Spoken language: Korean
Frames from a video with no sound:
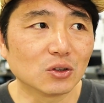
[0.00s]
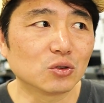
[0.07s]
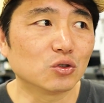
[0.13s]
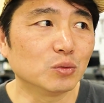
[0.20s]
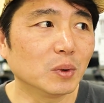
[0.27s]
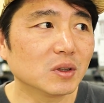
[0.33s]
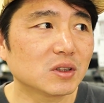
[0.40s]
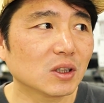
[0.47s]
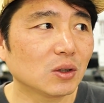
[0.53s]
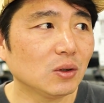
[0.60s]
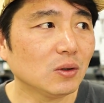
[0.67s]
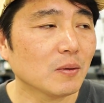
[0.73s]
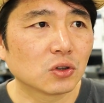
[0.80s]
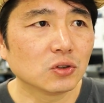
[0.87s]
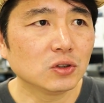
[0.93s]
두
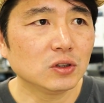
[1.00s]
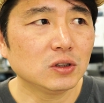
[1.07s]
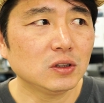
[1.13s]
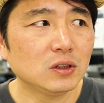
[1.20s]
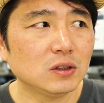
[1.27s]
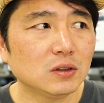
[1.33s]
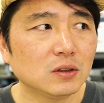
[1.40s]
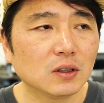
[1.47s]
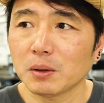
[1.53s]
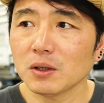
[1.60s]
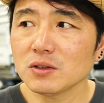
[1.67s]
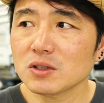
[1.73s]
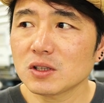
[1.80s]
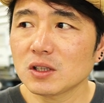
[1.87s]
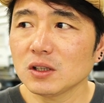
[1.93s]
번째로 저는
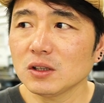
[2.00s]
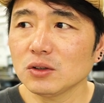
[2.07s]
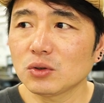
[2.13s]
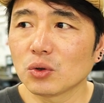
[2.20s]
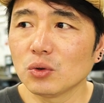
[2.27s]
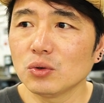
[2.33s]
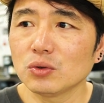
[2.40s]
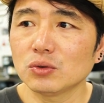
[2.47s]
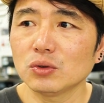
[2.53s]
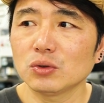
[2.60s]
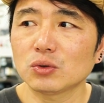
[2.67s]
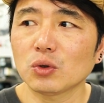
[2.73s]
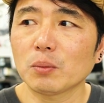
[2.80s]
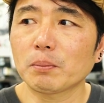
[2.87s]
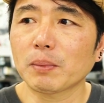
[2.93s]
펀칭
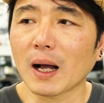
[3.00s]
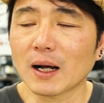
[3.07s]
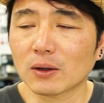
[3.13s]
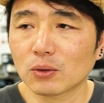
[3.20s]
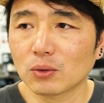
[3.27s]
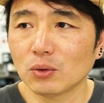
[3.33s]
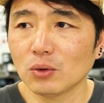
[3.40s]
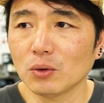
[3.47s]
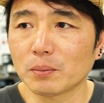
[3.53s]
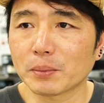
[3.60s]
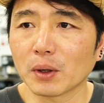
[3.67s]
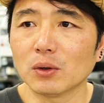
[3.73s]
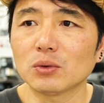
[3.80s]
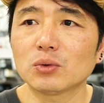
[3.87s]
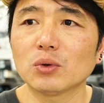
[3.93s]
교육을 또 받고
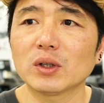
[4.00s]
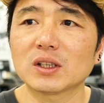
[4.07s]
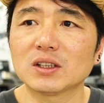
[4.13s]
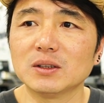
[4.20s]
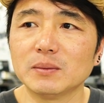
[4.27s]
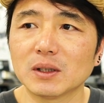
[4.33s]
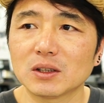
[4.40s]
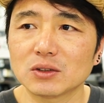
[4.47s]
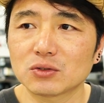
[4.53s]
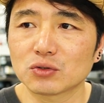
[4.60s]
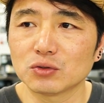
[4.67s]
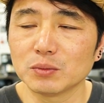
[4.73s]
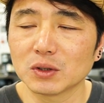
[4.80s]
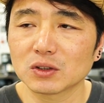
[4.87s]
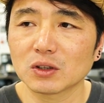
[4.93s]
별도의 금액을
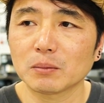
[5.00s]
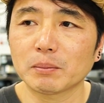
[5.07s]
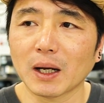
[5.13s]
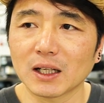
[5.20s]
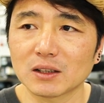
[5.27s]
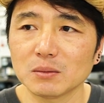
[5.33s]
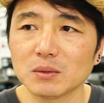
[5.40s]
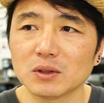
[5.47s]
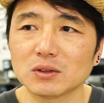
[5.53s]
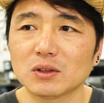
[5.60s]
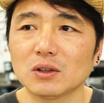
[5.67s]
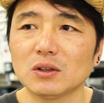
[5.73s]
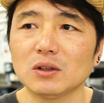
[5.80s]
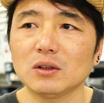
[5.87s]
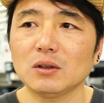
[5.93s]
주면서
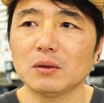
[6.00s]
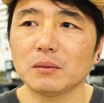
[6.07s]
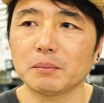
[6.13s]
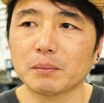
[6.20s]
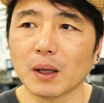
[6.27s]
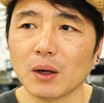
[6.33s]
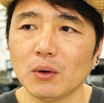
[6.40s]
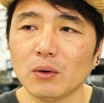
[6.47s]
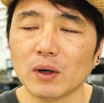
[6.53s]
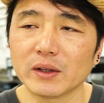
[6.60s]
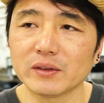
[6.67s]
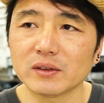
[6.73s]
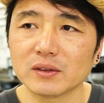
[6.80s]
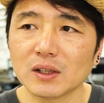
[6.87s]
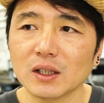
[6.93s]
받으면서
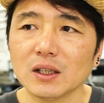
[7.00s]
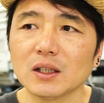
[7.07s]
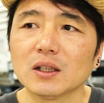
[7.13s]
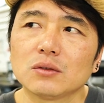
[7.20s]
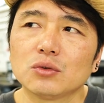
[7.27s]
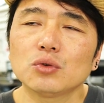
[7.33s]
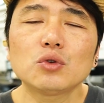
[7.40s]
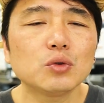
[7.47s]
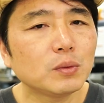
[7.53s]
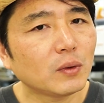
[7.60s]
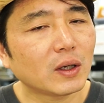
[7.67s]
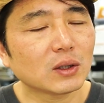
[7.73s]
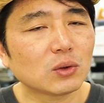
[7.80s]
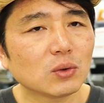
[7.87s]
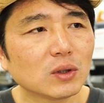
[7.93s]
배워왔는데 유튜브
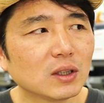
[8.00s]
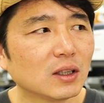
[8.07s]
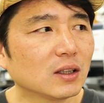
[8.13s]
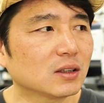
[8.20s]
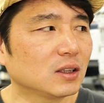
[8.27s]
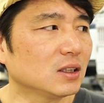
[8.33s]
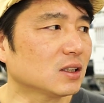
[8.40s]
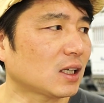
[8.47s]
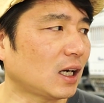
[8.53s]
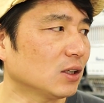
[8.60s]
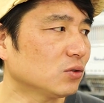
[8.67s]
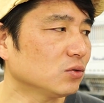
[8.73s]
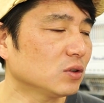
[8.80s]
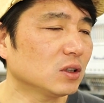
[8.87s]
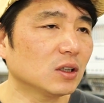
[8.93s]
활동이랑 이
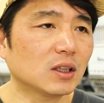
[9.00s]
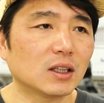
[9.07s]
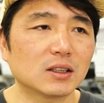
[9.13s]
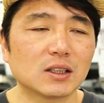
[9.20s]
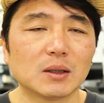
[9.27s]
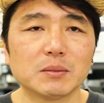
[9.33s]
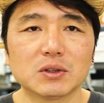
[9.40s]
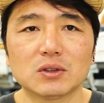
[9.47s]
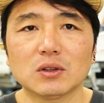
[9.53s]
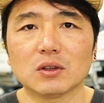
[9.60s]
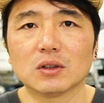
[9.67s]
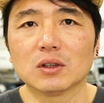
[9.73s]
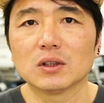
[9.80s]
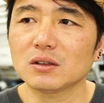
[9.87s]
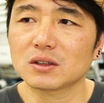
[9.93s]
자수기까지
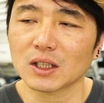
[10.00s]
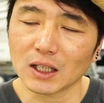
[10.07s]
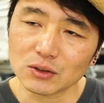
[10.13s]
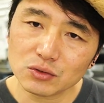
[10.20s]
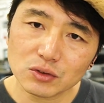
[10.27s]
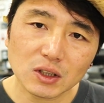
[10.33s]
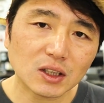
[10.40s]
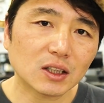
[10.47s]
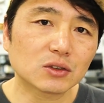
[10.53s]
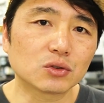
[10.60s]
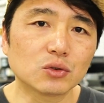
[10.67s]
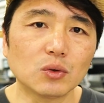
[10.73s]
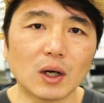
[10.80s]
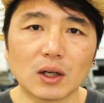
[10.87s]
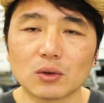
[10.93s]
하면서 자수기가
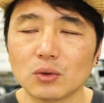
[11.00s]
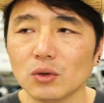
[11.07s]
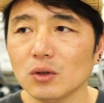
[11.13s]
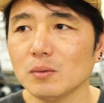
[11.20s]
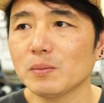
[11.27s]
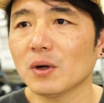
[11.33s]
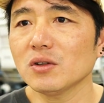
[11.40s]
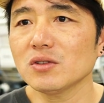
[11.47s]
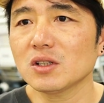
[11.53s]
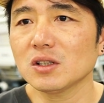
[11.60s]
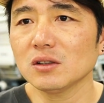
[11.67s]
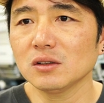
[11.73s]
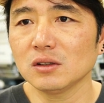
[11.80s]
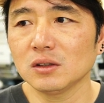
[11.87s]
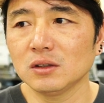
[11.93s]
들어왔고
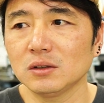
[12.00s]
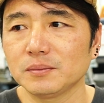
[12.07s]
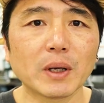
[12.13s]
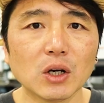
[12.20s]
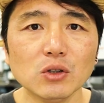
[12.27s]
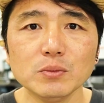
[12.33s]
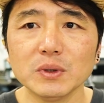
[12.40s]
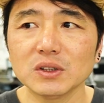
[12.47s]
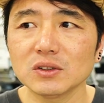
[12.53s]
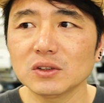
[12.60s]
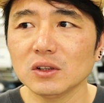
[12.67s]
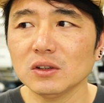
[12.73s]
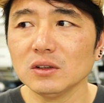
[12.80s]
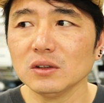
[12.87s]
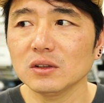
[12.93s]
펀칭을
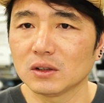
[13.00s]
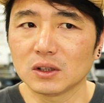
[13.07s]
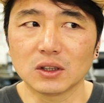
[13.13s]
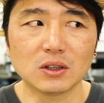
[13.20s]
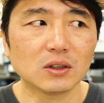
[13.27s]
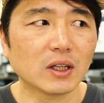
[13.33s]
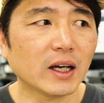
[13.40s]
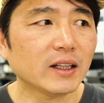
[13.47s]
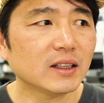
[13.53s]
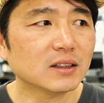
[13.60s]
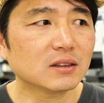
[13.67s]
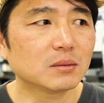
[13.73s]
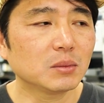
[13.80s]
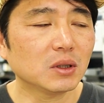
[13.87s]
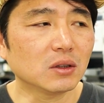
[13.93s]
배우면서 이걸
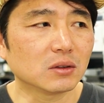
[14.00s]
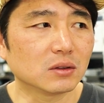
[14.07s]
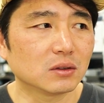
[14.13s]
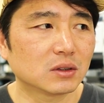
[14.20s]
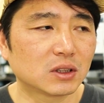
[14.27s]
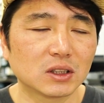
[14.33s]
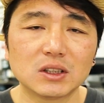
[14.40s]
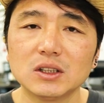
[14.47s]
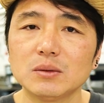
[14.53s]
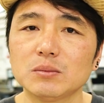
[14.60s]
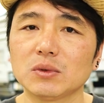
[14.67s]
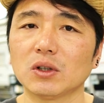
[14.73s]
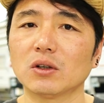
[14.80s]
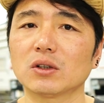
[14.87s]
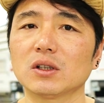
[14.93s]
해냈으면
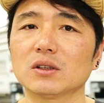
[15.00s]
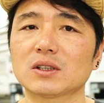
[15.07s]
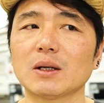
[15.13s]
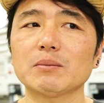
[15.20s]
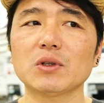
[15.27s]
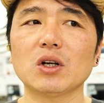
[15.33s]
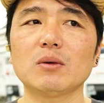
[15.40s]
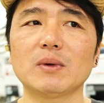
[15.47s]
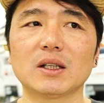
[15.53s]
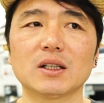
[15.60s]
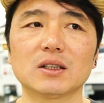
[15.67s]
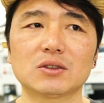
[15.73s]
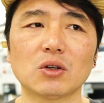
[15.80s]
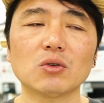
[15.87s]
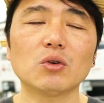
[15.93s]
지금 여기 3개월
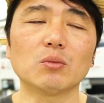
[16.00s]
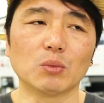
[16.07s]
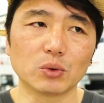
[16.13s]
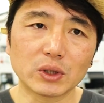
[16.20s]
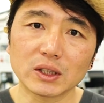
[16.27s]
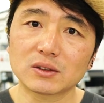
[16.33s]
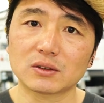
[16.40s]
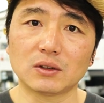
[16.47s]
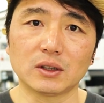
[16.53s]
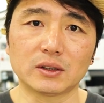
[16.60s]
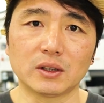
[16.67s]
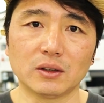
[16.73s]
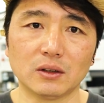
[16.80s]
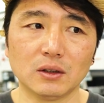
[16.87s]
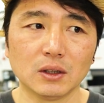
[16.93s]
만에 성공 못했을 것
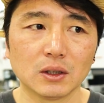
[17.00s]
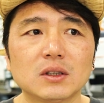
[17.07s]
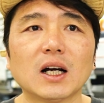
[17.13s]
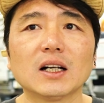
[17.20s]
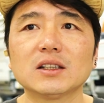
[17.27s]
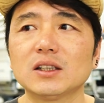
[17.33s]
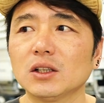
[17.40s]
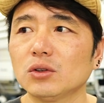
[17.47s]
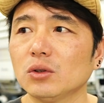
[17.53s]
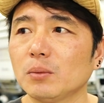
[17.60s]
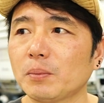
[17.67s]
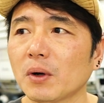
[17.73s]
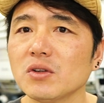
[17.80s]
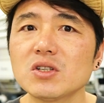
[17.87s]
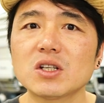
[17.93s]
같아요. 그
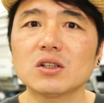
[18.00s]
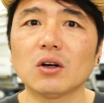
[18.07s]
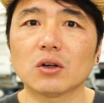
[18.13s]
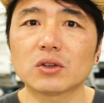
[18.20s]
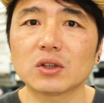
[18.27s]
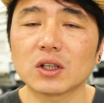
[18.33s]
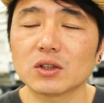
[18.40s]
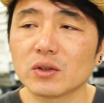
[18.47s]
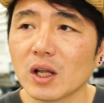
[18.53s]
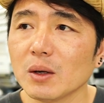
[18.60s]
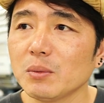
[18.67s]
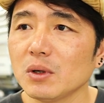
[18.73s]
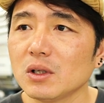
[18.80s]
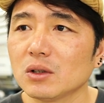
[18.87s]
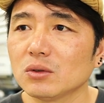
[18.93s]
당시에도 펀칭 어떻게든
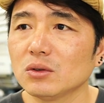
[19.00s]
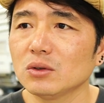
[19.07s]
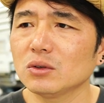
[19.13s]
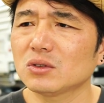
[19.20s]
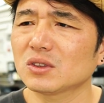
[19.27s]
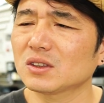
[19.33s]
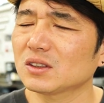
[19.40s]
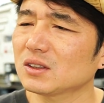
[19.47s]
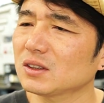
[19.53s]
해보려고